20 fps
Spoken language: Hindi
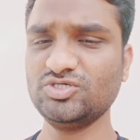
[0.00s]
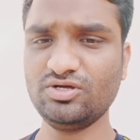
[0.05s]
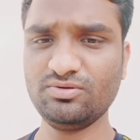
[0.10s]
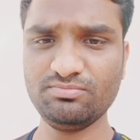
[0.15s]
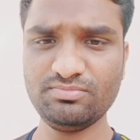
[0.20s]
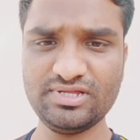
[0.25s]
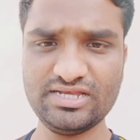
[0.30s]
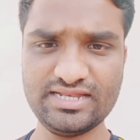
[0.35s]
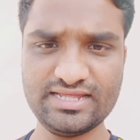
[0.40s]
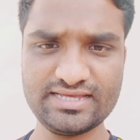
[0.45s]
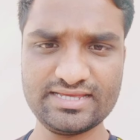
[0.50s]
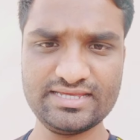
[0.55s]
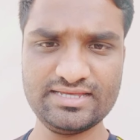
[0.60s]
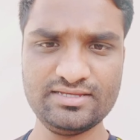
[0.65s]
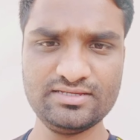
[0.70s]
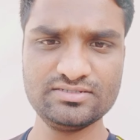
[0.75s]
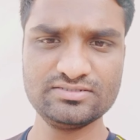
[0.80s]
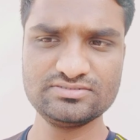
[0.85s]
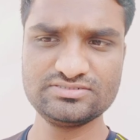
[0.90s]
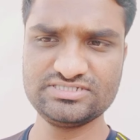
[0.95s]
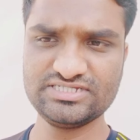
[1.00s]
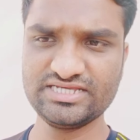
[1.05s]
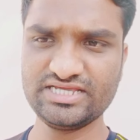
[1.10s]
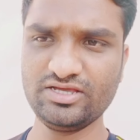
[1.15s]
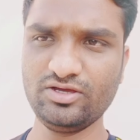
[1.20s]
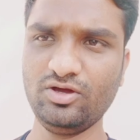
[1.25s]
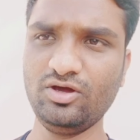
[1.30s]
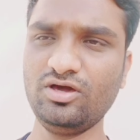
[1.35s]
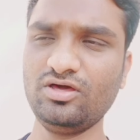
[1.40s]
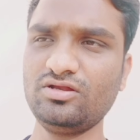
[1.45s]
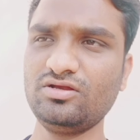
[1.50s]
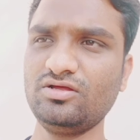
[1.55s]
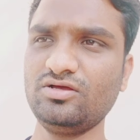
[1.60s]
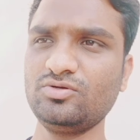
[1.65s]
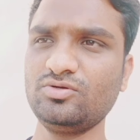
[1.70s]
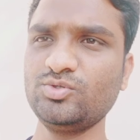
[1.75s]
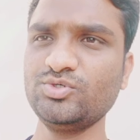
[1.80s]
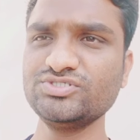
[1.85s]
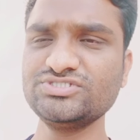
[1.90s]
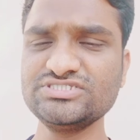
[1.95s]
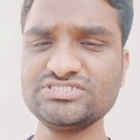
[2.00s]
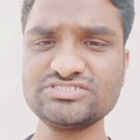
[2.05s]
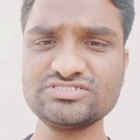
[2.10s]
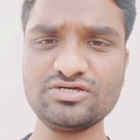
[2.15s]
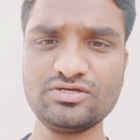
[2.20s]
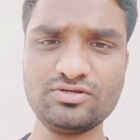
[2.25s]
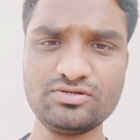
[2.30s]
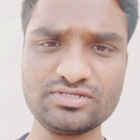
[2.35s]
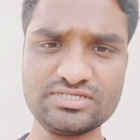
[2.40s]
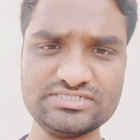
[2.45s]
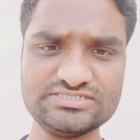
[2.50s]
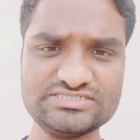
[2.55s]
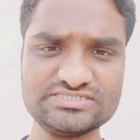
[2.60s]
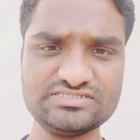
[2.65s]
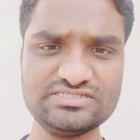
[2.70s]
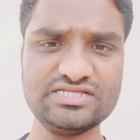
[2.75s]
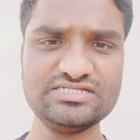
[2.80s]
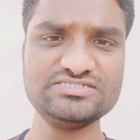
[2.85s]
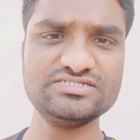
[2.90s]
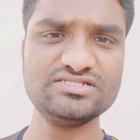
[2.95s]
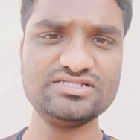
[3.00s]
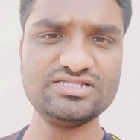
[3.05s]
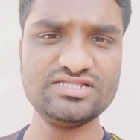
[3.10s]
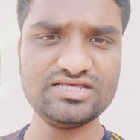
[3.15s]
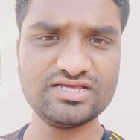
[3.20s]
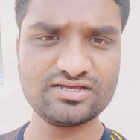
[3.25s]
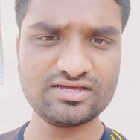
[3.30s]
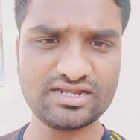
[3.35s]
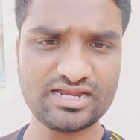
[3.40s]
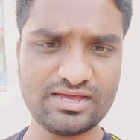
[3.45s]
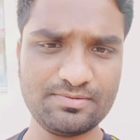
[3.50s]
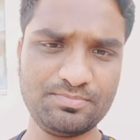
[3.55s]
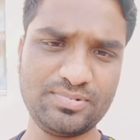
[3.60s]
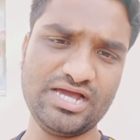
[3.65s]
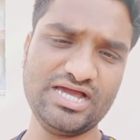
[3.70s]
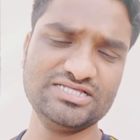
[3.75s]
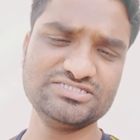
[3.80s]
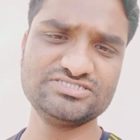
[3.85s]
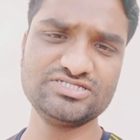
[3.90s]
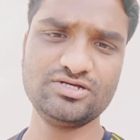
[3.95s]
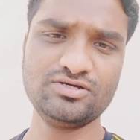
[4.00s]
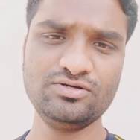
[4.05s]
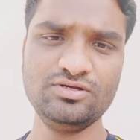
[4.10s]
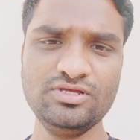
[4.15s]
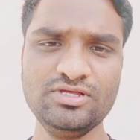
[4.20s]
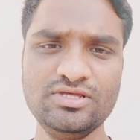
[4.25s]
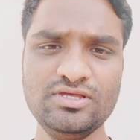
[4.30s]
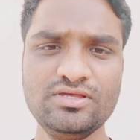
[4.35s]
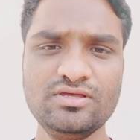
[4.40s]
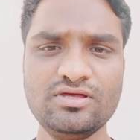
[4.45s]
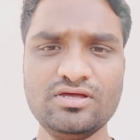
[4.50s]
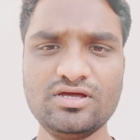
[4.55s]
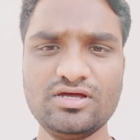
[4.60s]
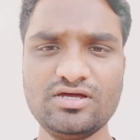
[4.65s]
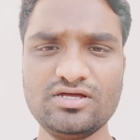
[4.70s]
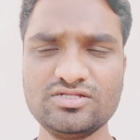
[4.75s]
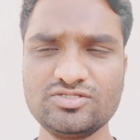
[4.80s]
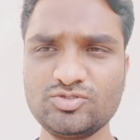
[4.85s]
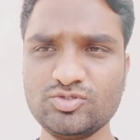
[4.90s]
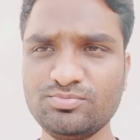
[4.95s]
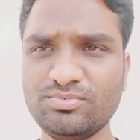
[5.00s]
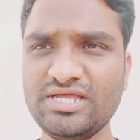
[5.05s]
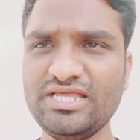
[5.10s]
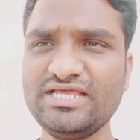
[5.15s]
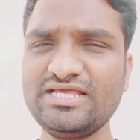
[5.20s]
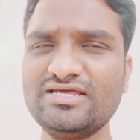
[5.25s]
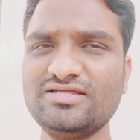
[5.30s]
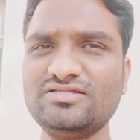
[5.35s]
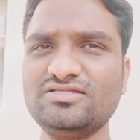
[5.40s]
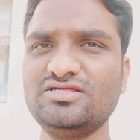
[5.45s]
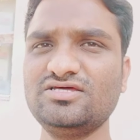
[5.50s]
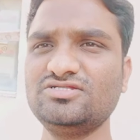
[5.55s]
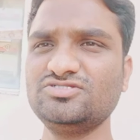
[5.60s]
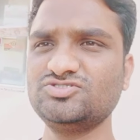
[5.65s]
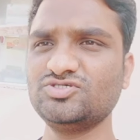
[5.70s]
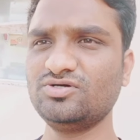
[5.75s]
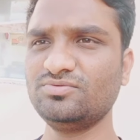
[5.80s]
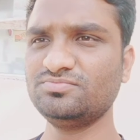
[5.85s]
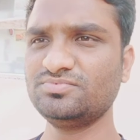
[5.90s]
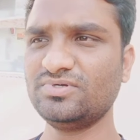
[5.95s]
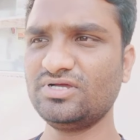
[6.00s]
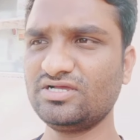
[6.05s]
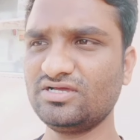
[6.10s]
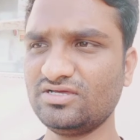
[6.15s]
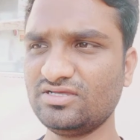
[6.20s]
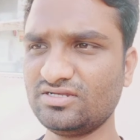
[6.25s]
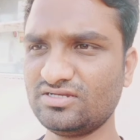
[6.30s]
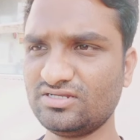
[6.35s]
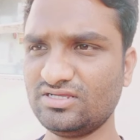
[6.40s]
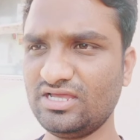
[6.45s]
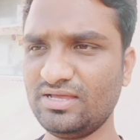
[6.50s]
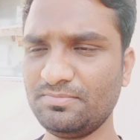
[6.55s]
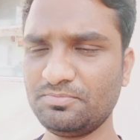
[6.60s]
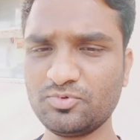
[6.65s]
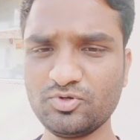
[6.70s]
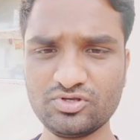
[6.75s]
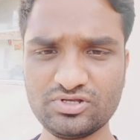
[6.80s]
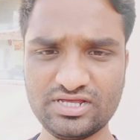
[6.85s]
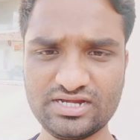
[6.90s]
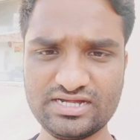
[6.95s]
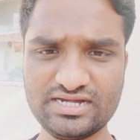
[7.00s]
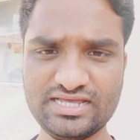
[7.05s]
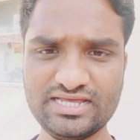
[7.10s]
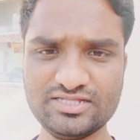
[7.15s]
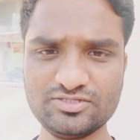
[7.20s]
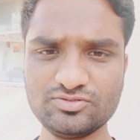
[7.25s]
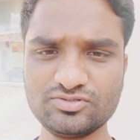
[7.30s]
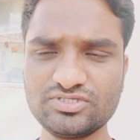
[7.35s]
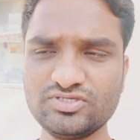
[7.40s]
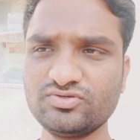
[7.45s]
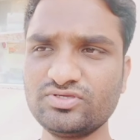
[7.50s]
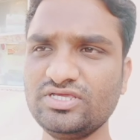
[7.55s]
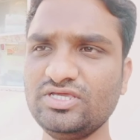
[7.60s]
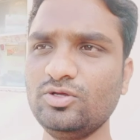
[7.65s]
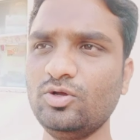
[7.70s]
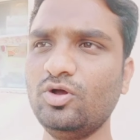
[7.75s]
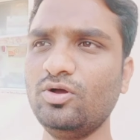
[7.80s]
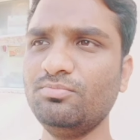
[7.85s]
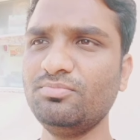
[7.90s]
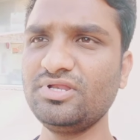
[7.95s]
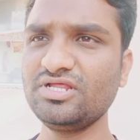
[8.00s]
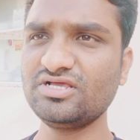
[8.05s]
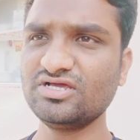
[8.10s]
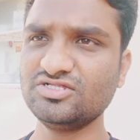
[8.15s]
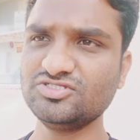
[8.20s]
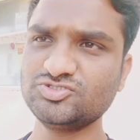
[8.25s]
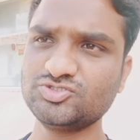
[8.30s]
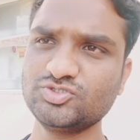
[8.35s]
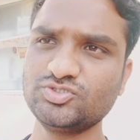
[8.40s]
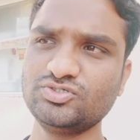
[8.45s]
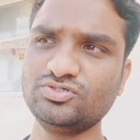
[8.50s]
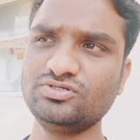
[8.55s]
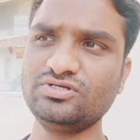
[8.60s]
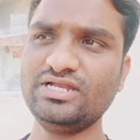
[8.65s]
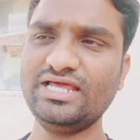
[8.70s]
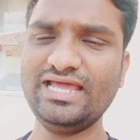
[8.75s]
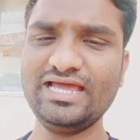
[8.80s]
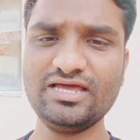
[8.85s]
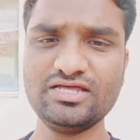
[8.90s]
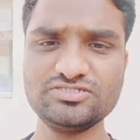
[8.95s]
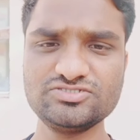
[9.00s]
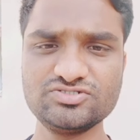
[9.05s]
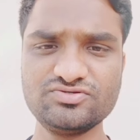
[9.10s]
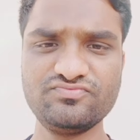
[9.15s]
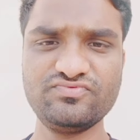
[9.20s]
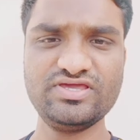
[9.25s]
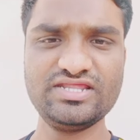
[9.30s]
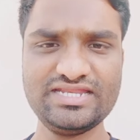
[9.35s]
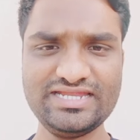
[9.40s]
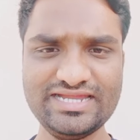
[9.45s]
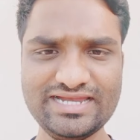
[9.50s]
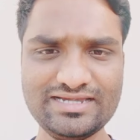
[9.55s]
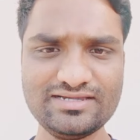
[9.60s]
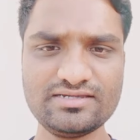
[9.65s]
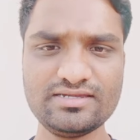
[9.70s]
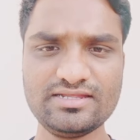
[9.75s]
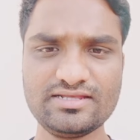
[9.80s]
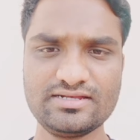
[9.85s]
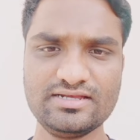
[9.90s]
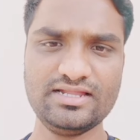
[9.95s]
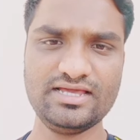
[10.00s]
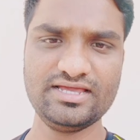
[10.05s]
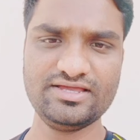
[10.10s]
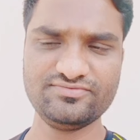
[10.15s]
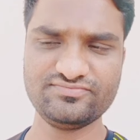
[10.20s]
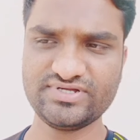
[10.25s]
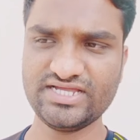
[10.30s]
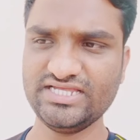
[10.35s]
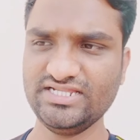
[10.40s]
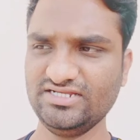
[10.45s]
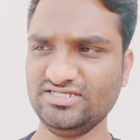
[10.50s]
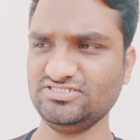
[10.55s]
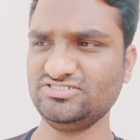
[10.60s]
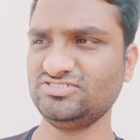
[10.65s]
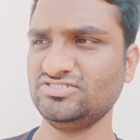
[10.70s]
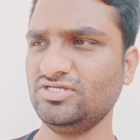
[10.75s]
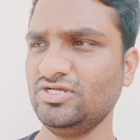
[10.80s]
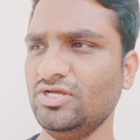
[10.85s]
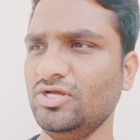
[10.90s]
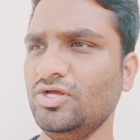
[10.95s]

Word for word: जॉब मिलेगी ठीक है और कोशिश करो कि जितना जल्दी अगर आप आ जाओ दुबई के अंदर जॉब अगर आपको करना है तो क्योंकि ओमरिकन जो नया जो वेरिएंट निकला है वायरस